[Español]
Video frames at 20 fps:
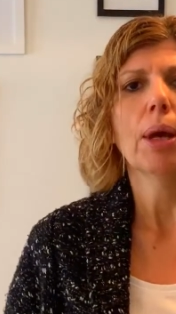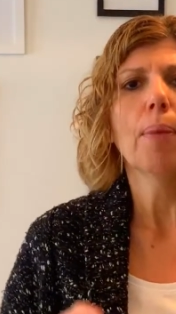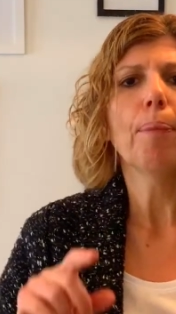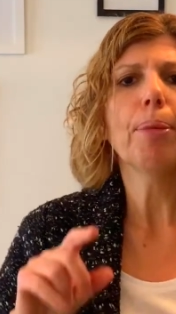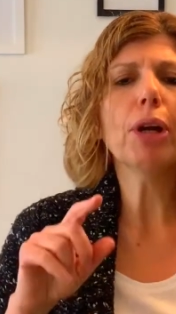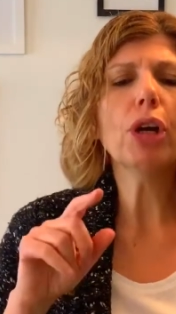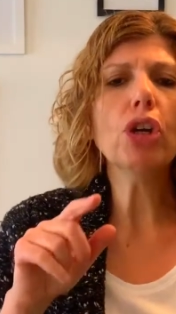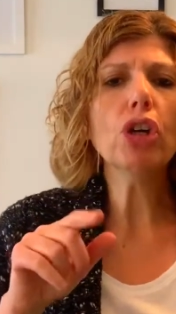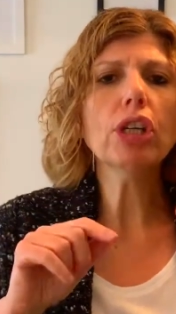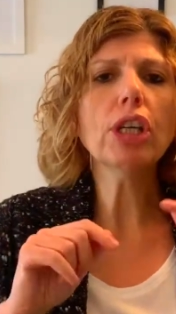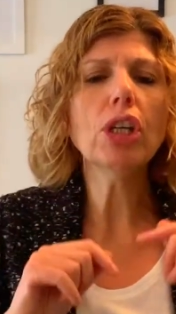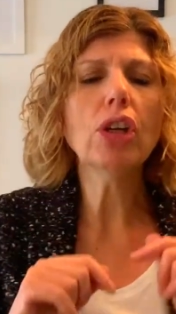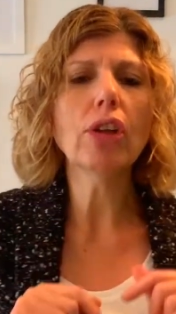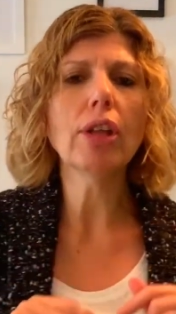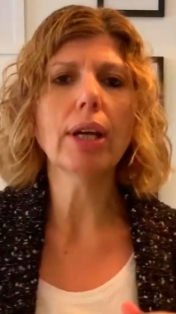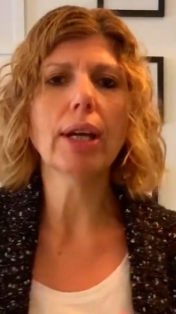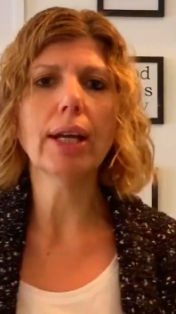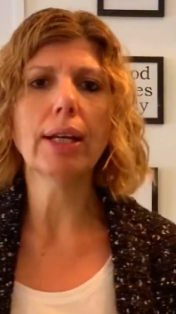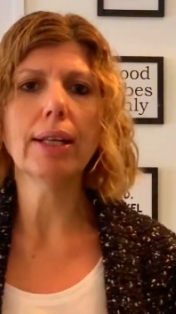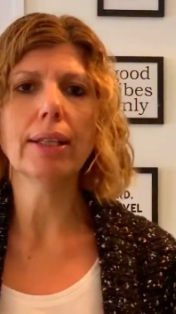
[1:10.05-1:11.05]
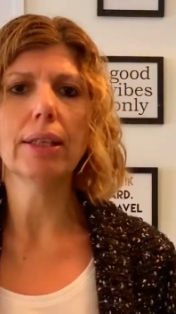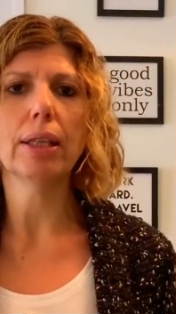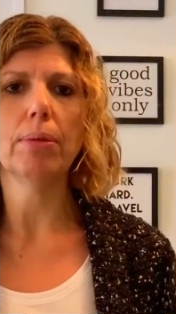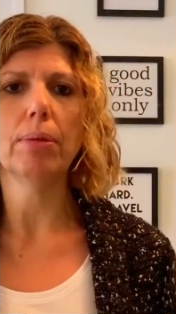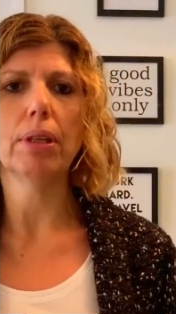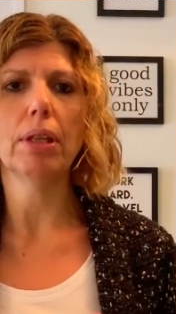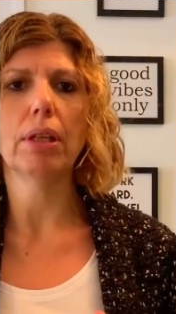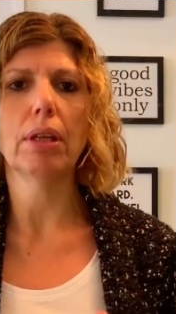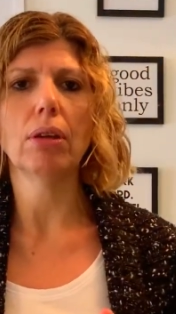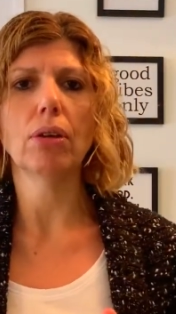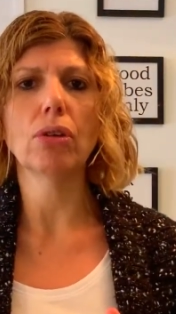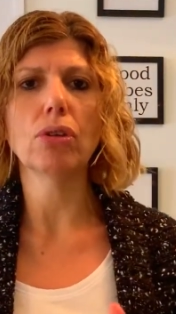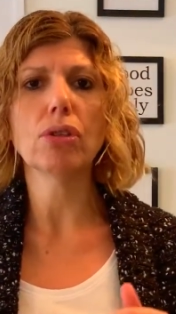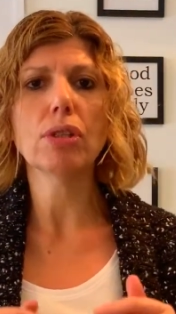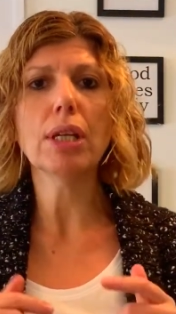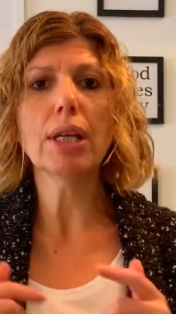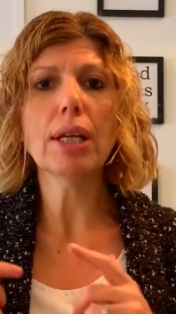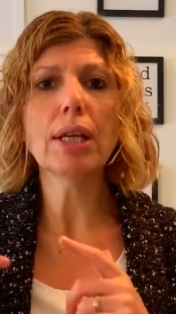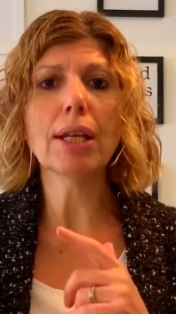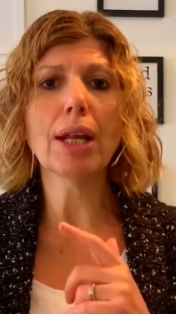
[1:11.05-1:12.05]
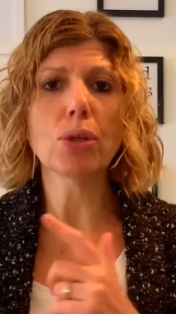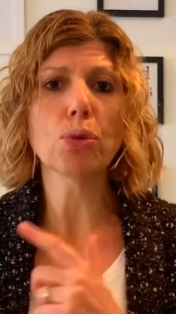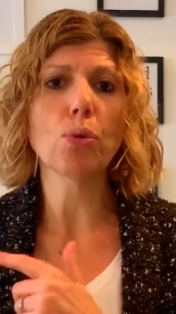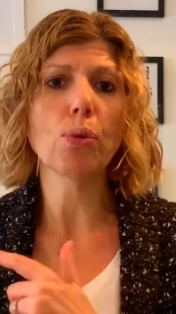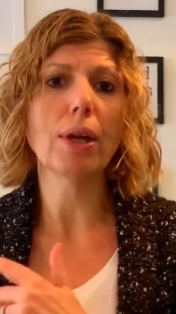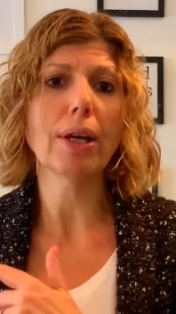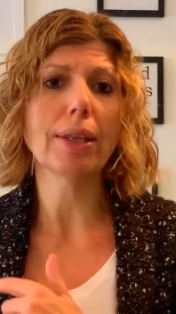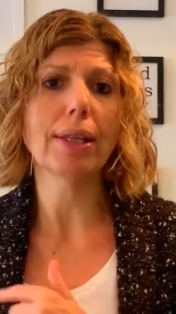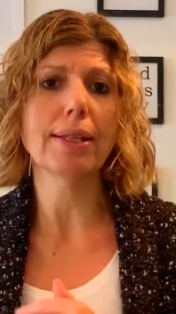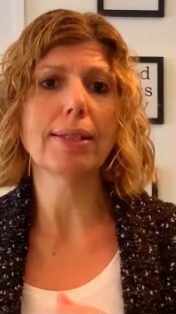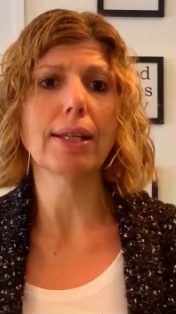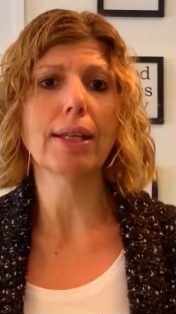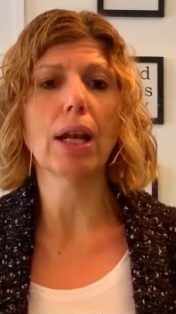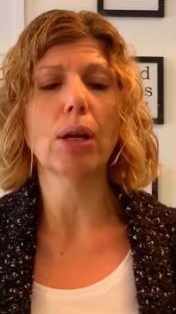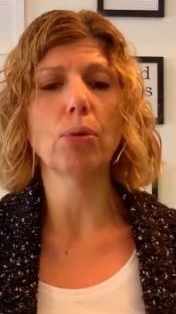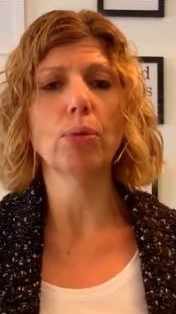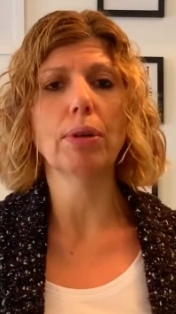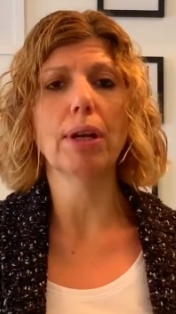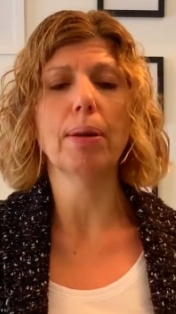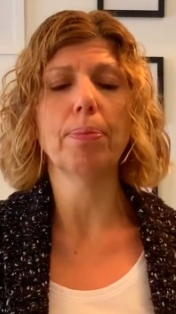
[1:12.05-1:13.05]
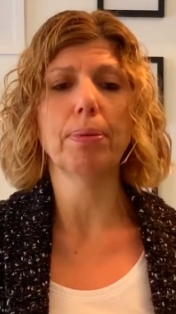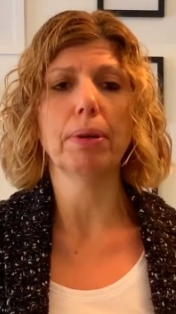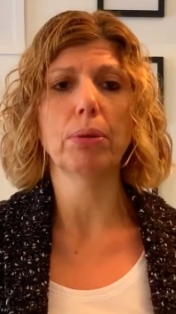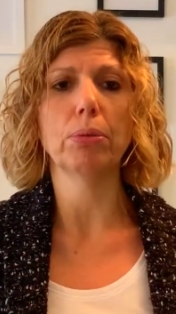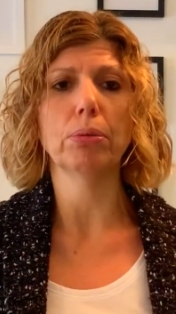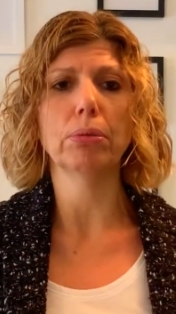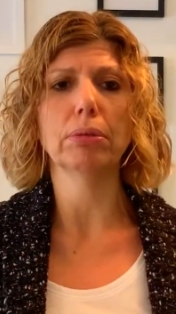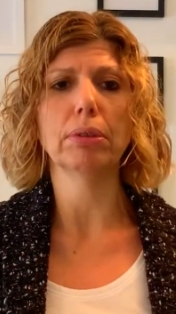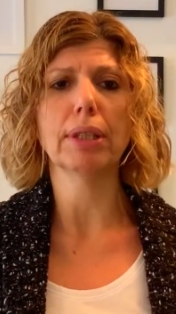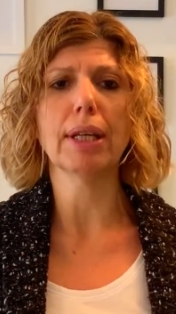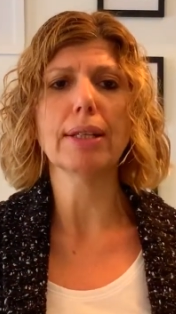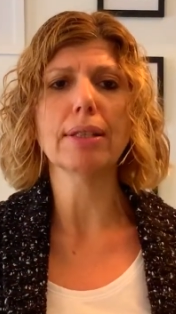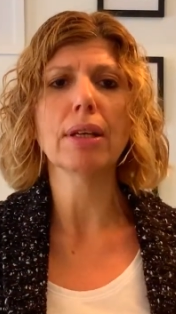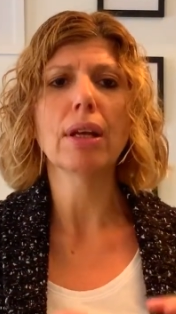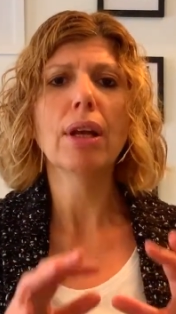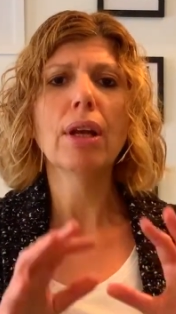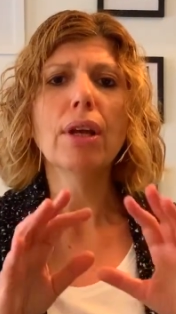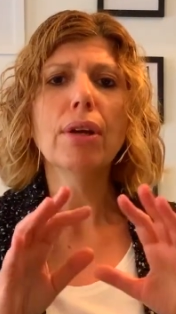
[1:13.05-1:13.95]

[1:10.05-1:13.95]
Pero no quiero dejar este video sin ayudarte a hacer algunas preguntas.